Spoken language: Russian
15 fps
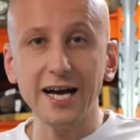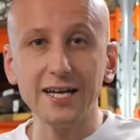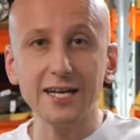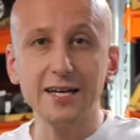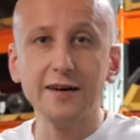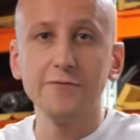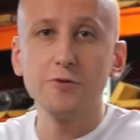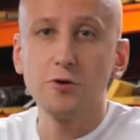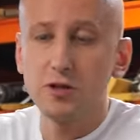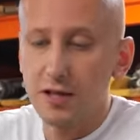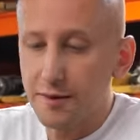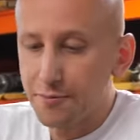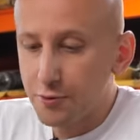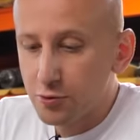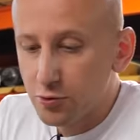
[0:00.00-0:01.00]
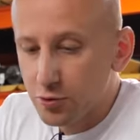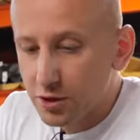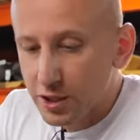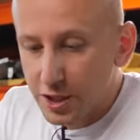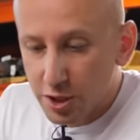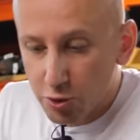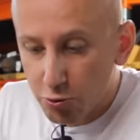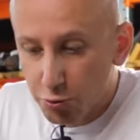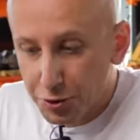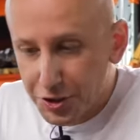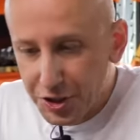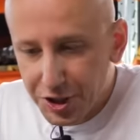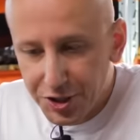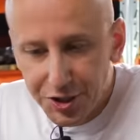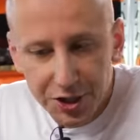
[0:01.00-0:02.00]
Сняли левую клапанную крышку
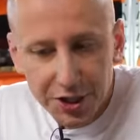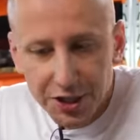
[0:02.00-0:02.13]
и